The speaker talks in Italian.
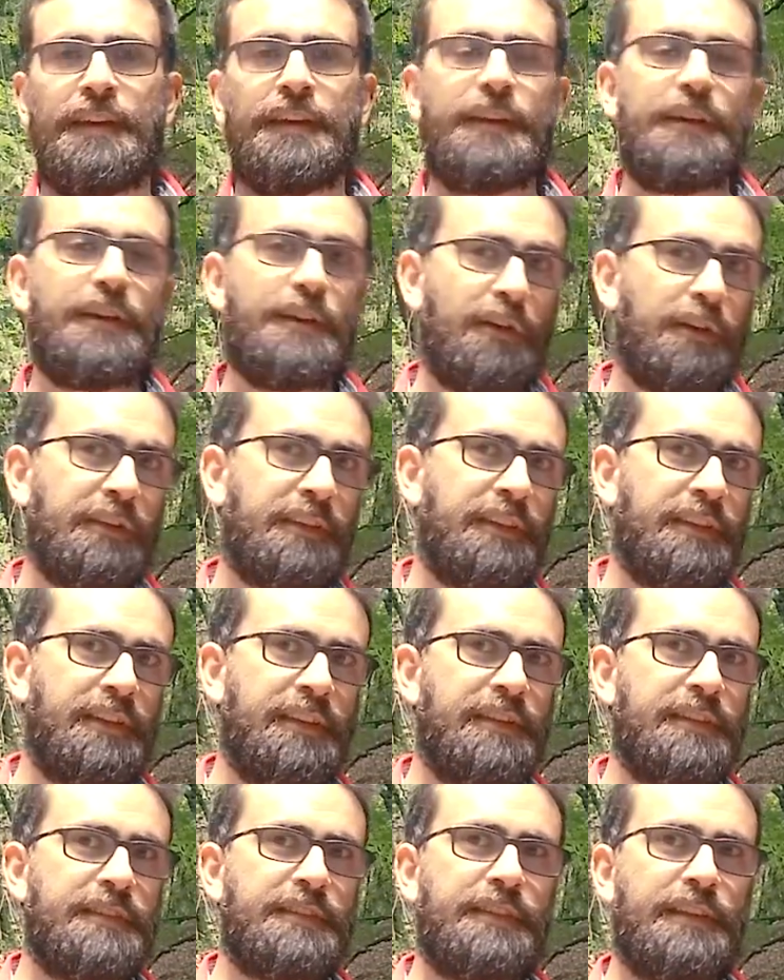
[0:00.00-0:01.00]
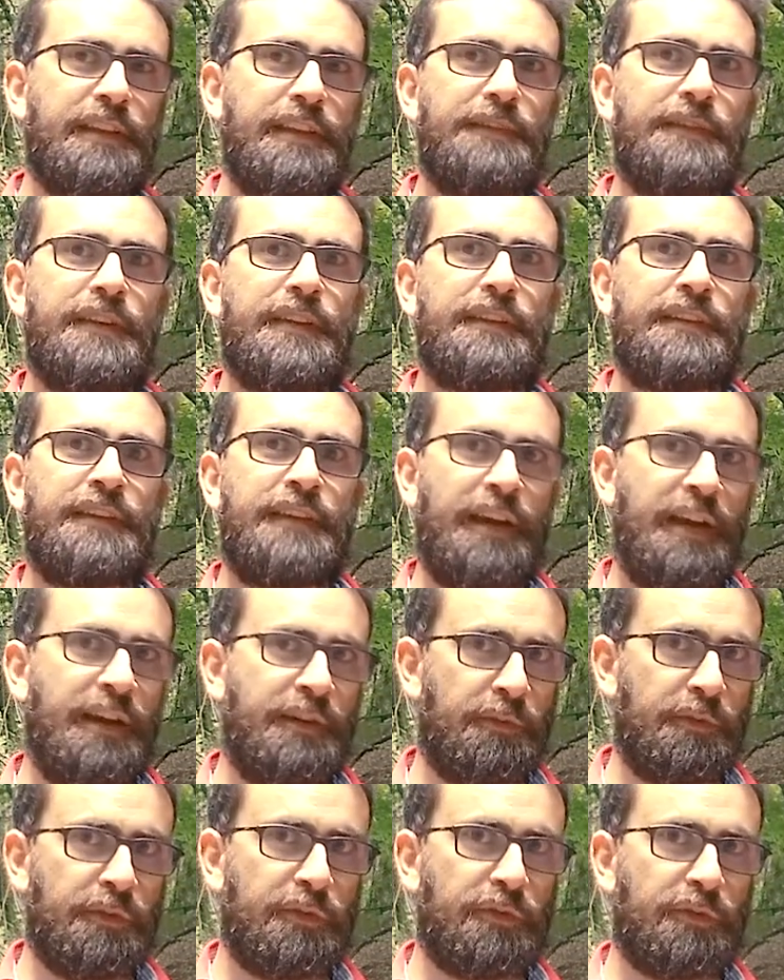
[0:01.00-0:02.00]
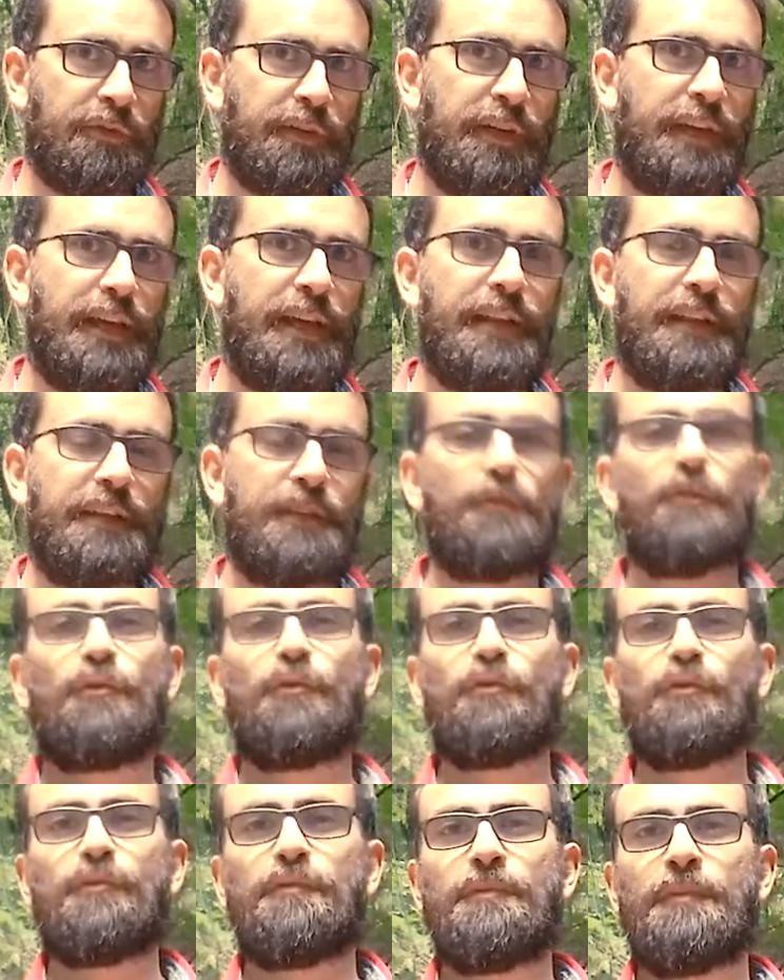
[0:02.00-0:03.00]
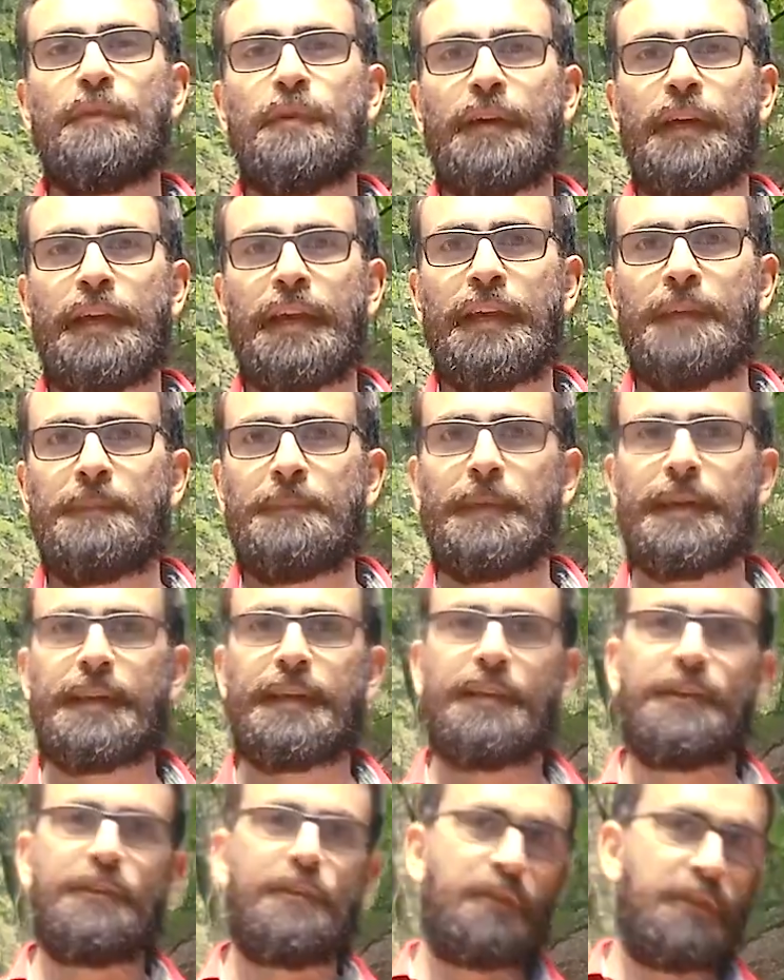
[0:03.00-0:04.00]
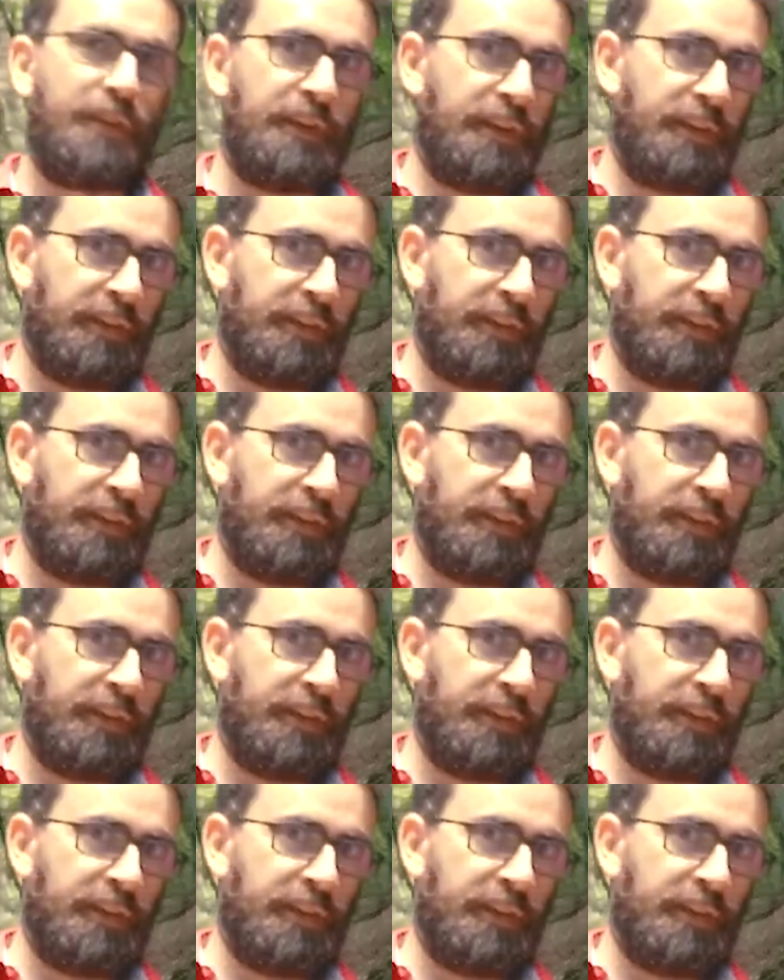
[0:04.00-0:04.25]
ricordati di iscriverti a questo canale YouTube e, perché no,